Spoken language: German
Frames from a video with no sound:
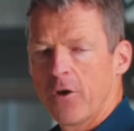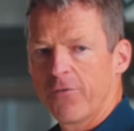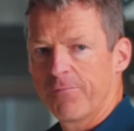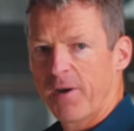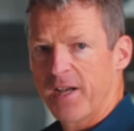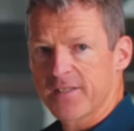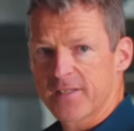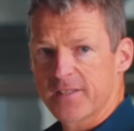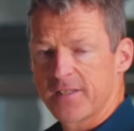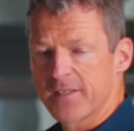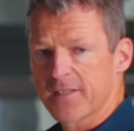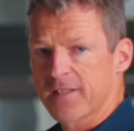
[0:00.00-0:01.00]
Auf Basis
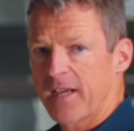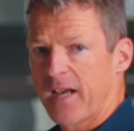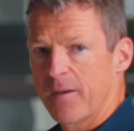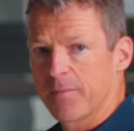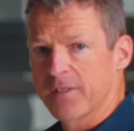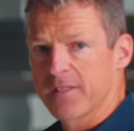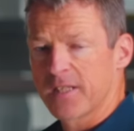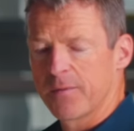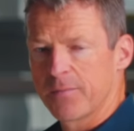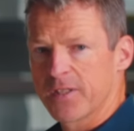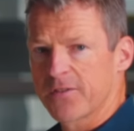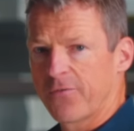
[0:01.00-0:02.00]
dieses Rahmens
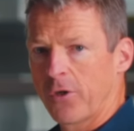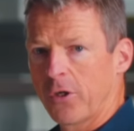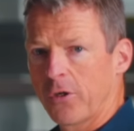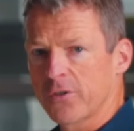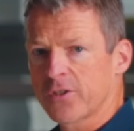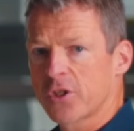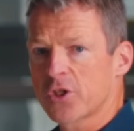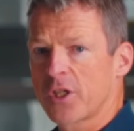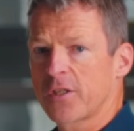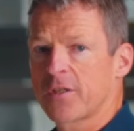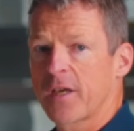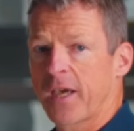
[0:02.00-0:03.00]
gibt es voll
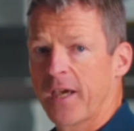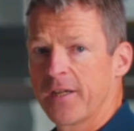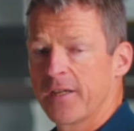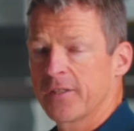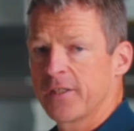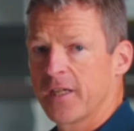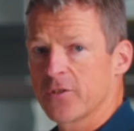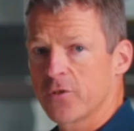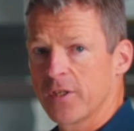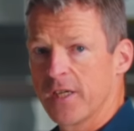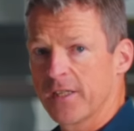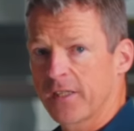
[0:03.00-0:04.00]
ausgestattete Räder, die also
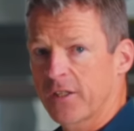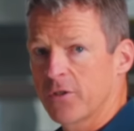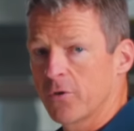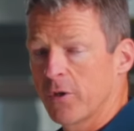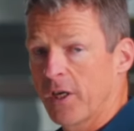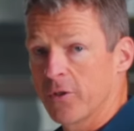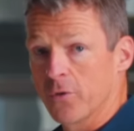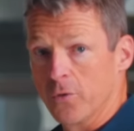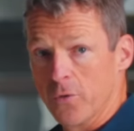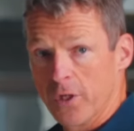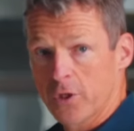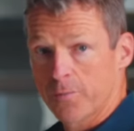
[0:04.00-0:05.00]
eher in Richtung
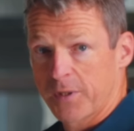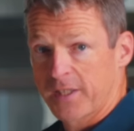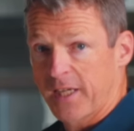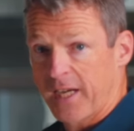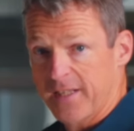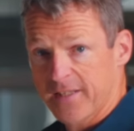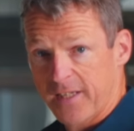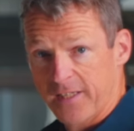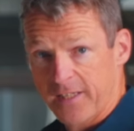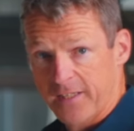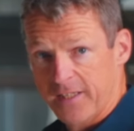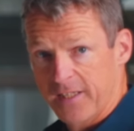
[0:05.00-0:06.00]
Randonneur, sprich
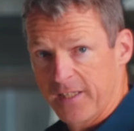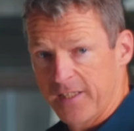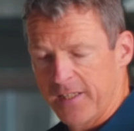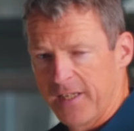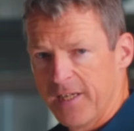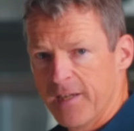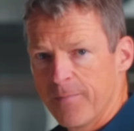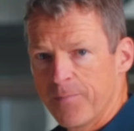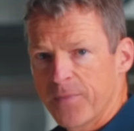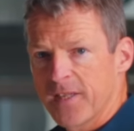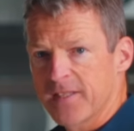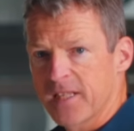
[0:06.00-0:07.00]
Reiserennrad gehen
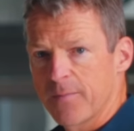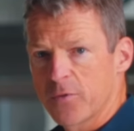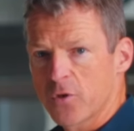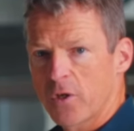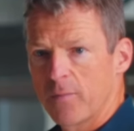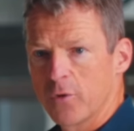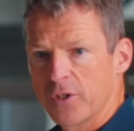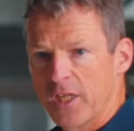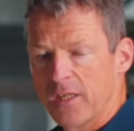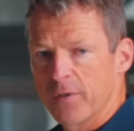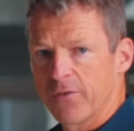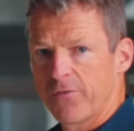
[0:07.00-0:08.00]
es gibt sogar
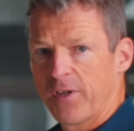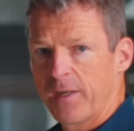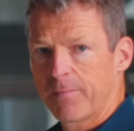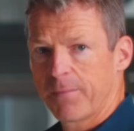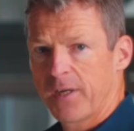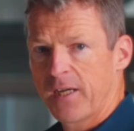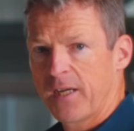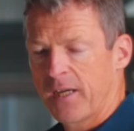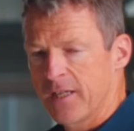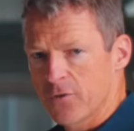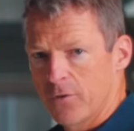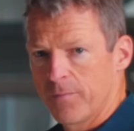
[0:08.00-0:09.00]
Modelle mit Flatbar,
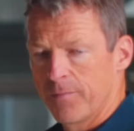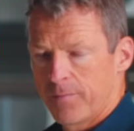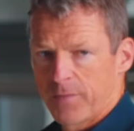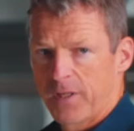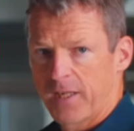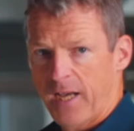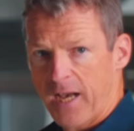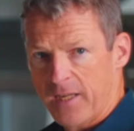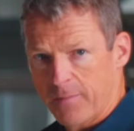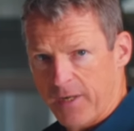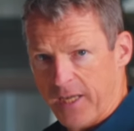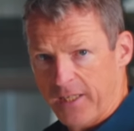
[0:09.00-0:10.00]
also
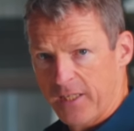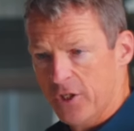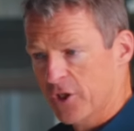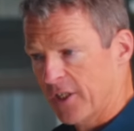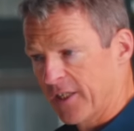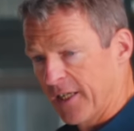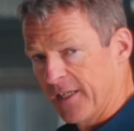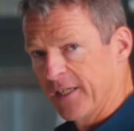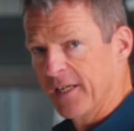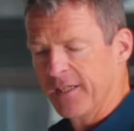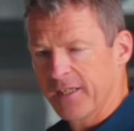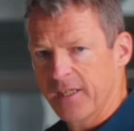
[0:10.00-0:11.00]
geradem Lenker statt
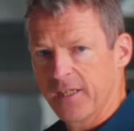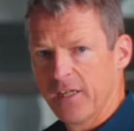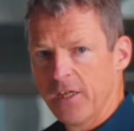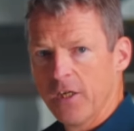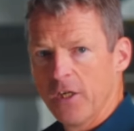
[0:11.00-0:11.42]
Rennlenker.